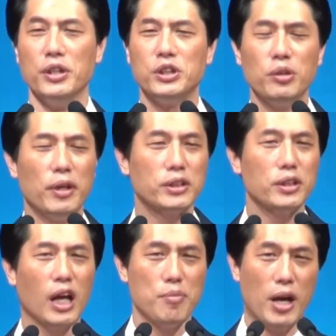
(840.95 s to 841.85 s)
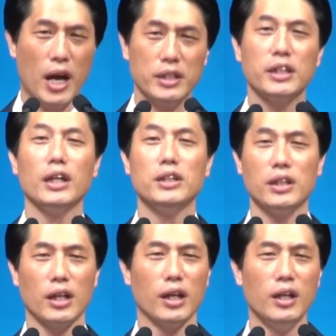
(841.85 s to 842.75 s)
집에서 가만히
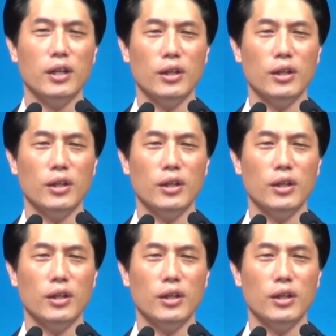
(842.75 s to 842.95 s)
계시다가